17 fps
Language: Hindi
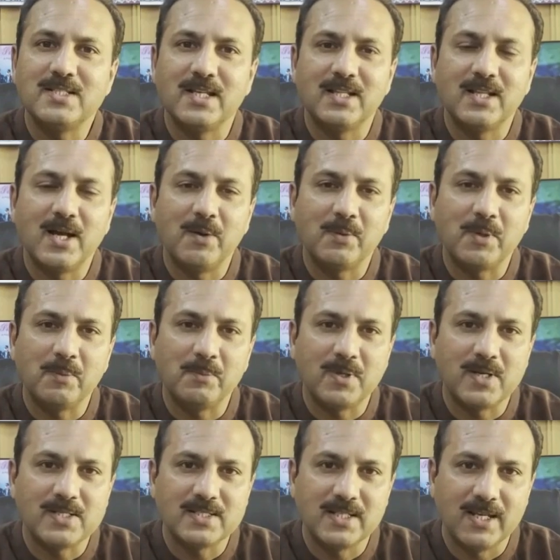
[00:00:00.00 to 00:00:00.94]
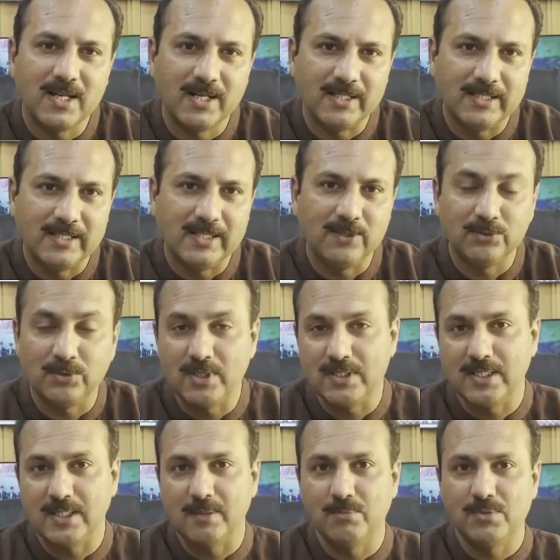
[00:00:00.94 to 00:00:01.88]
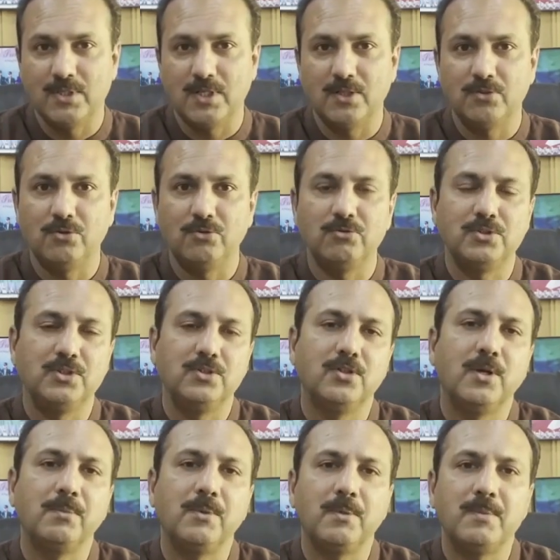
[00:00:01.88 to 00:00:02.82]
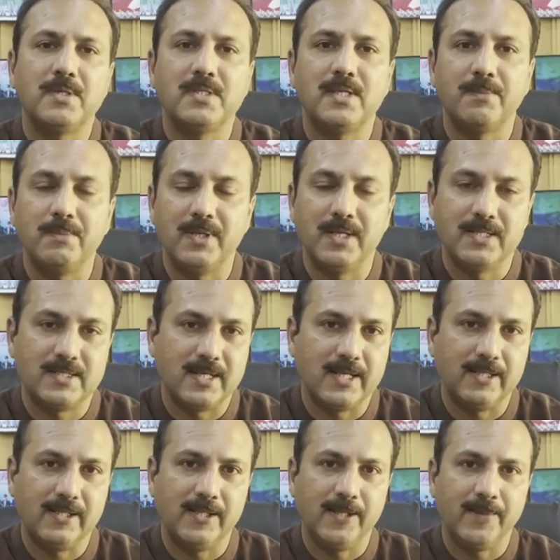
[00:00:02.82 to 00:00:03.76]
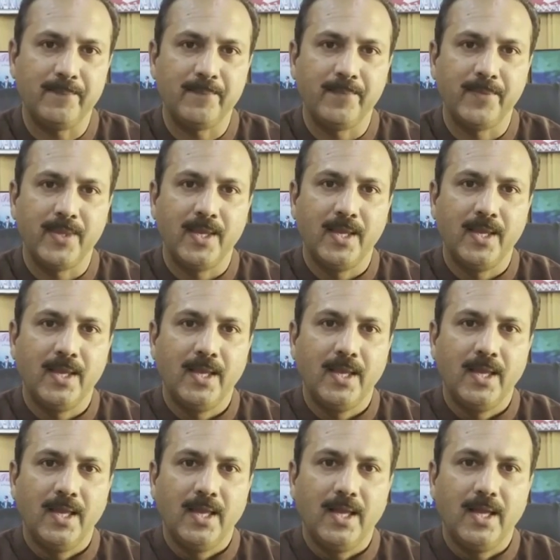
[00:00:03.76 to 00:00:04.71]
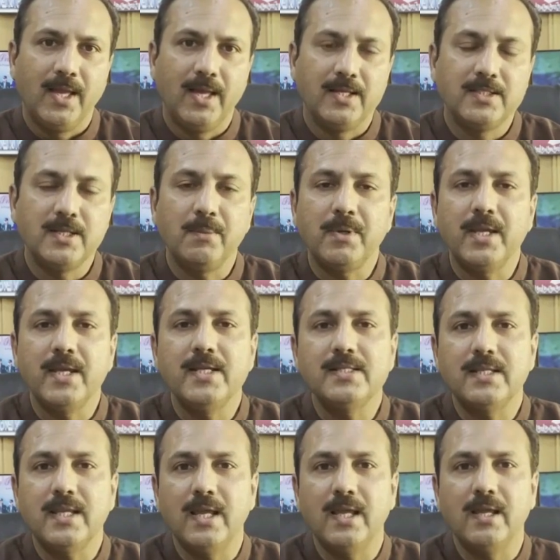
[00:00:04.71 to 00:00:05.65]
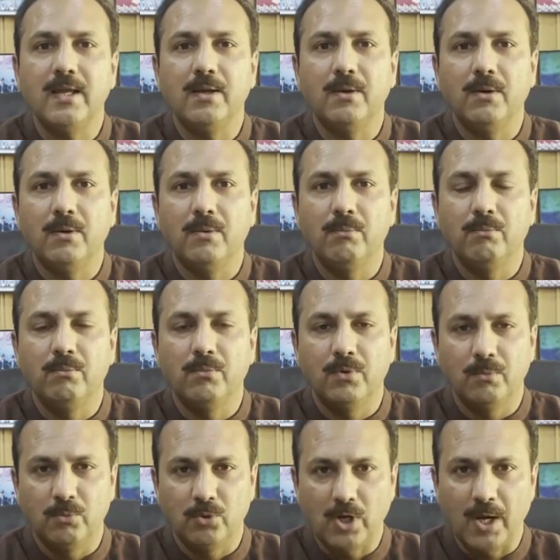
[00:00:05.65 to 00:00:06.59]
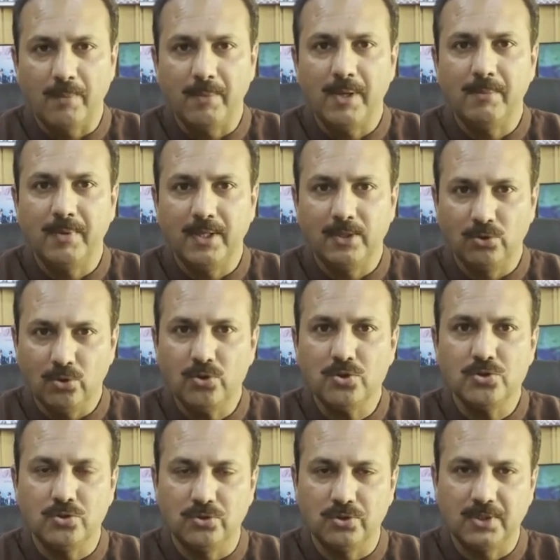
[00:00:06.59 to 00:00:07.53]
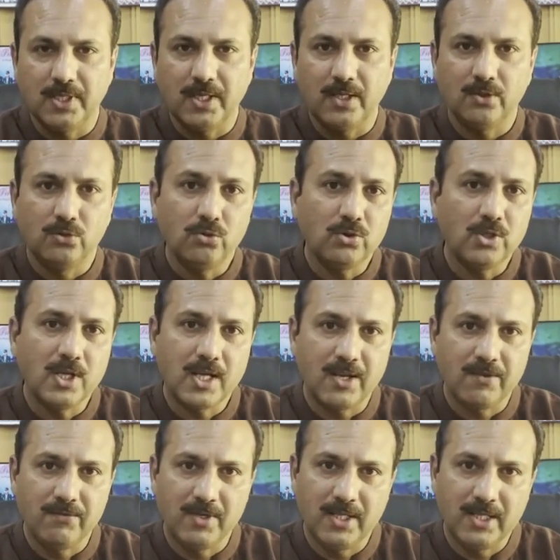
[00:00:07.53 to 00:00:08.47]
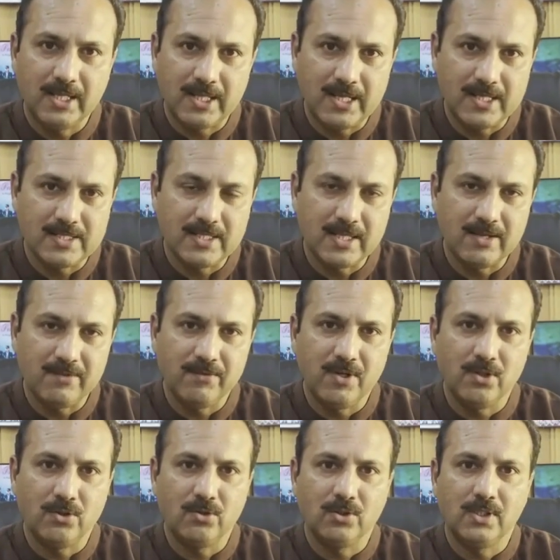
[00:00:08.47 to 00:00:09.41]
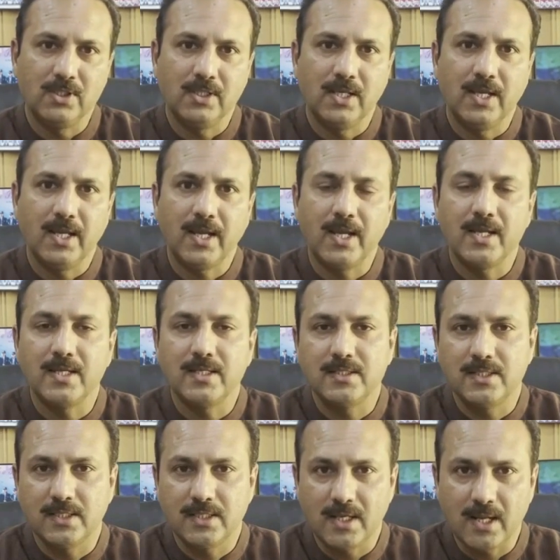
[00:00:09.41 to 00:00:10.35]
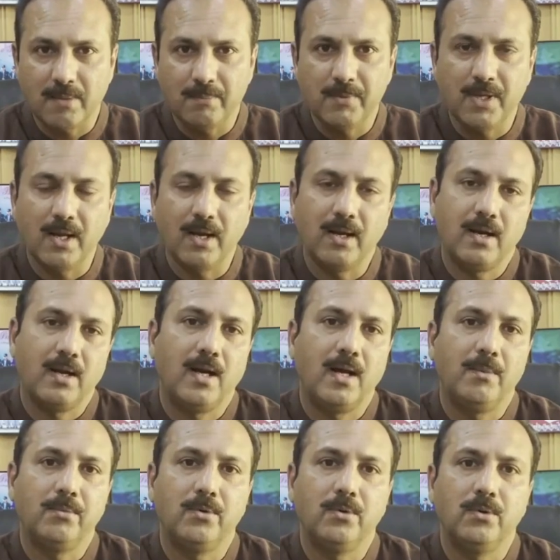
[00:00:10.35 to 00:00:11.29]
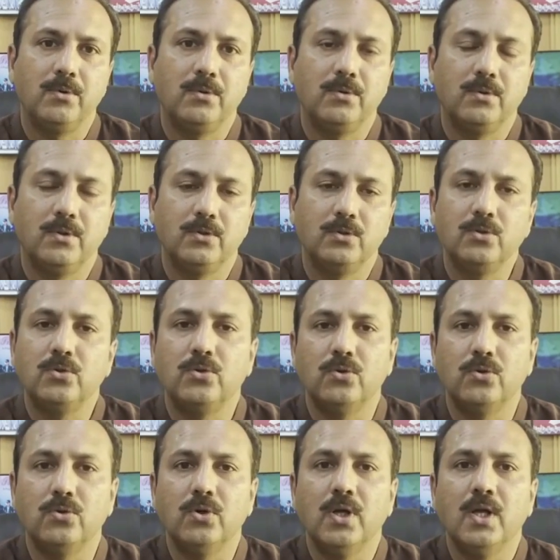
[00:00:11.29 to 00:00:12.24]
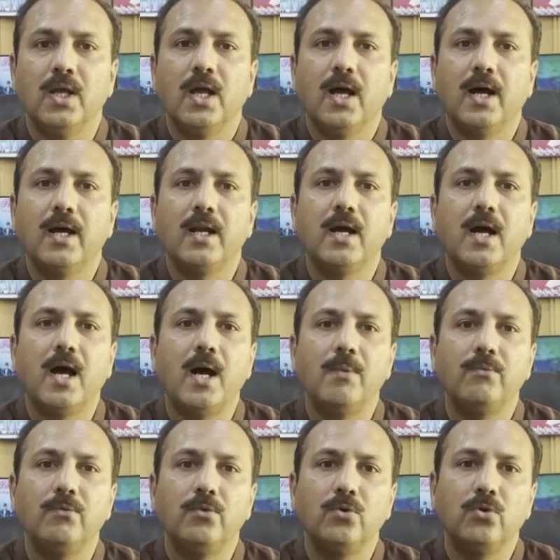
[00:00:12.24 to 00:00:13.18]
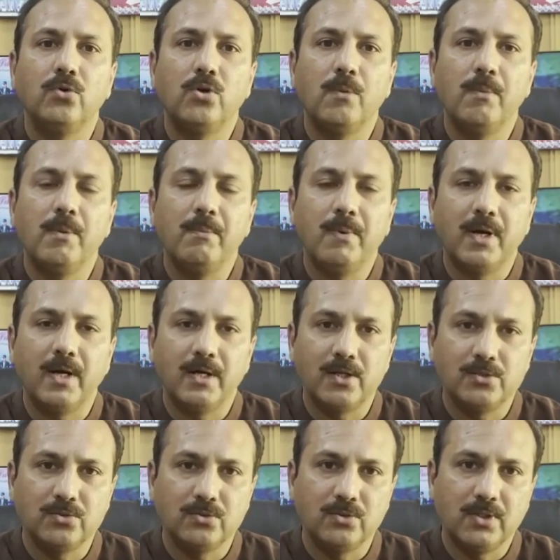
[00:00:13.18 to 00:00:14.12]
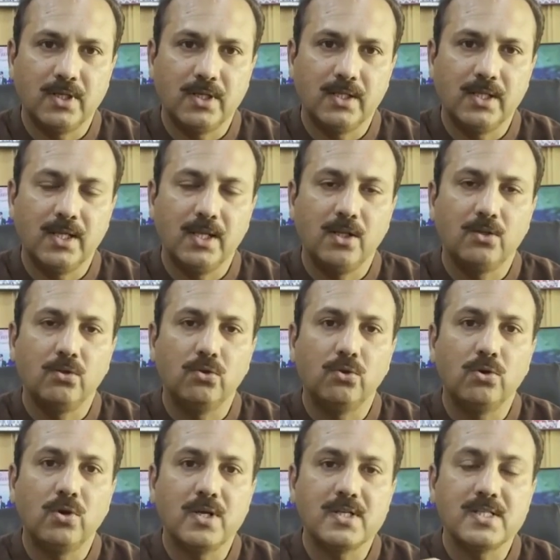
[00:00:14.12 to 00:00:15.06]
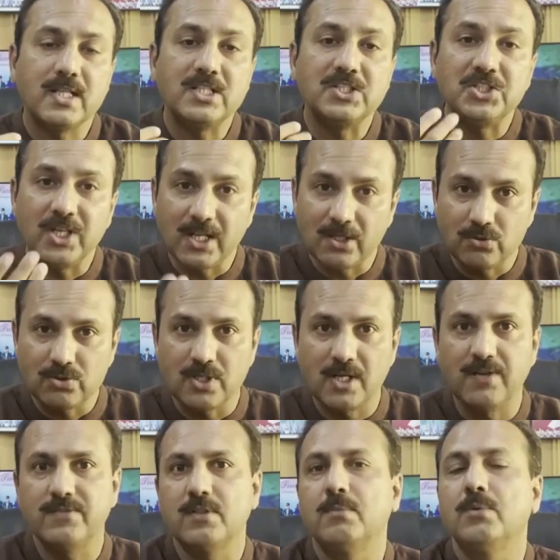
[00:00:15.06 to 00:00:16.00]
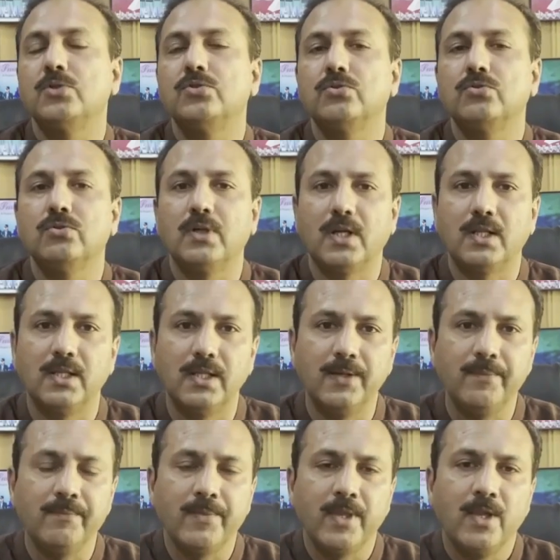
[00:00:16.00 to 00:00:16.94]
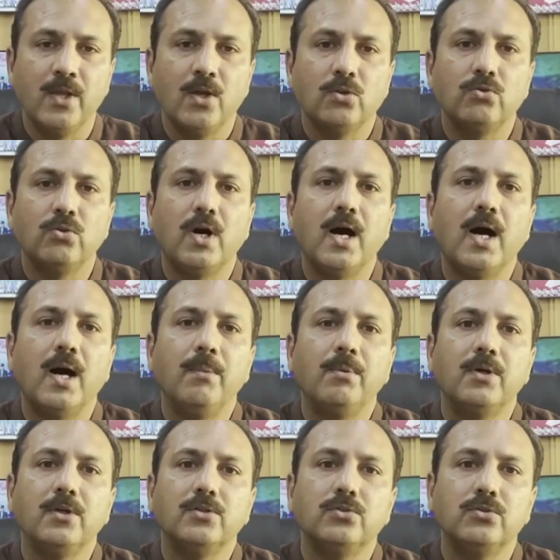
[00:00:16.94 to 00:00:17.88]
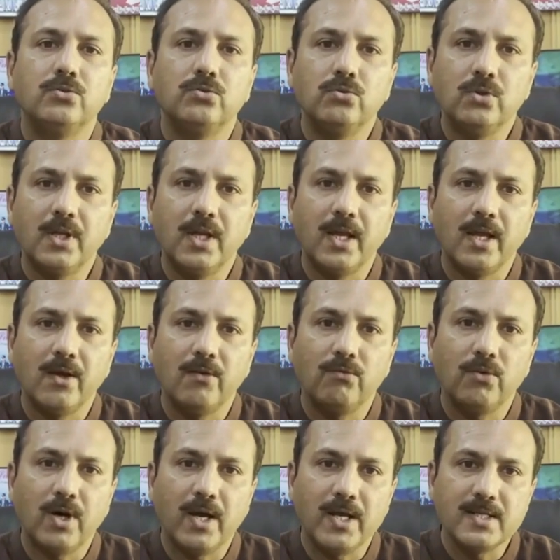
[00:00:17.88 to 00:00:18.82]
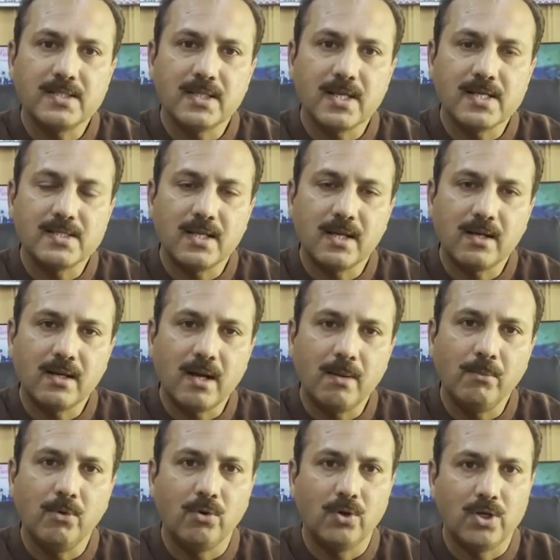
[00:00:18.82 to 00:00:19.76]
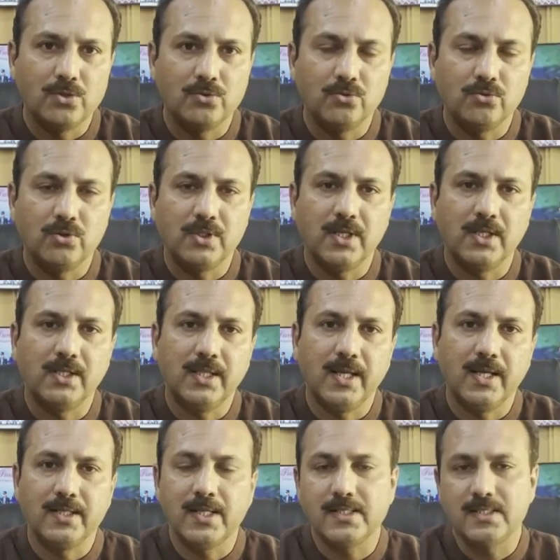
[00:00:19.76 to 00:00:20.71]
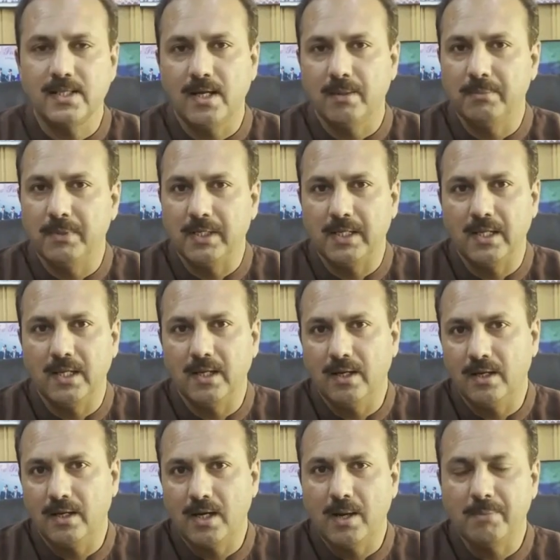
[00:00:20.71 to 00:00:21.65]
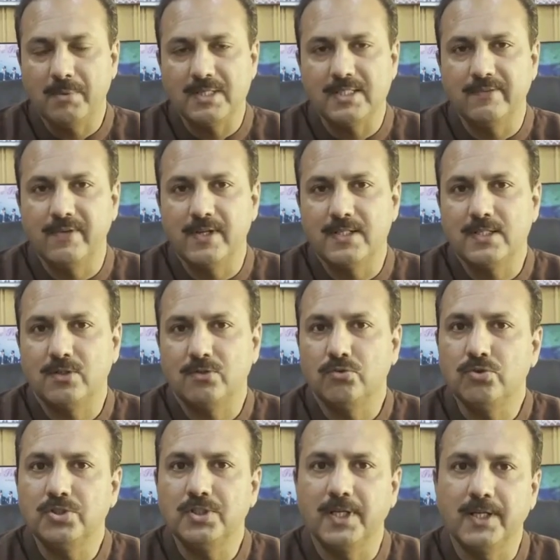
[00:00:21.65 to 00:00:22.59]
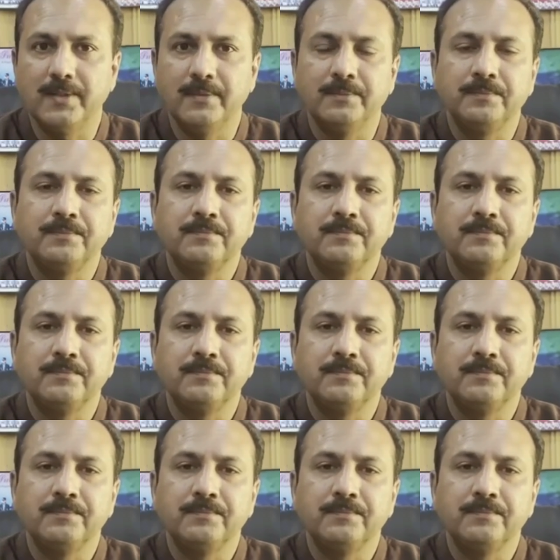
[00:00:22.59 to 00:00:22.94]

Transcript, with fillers: ज़्यादा आपके पास ये आती है उतनी ज़्यादा मसरत और खुशी आपके पास हैप्पीनेस रहती है जबकि इसके मुकाबले में दुख जो होता है दुख की कैफियत एक ऐसी कैफियत होती है कि जितना भी अगर आपको दुख हो अगर आप वो लोगों में बांटना शुरू कर दें लोगों के साथ शेयर दूसरे लफ्ज़ों में शुरू कर दें तो आपका जो दुख है वो आहिस्ता आहिस्ता कम होना शुरू हो जाता है जैसे आप देखें अगर आप किसी वजह से खुश हैं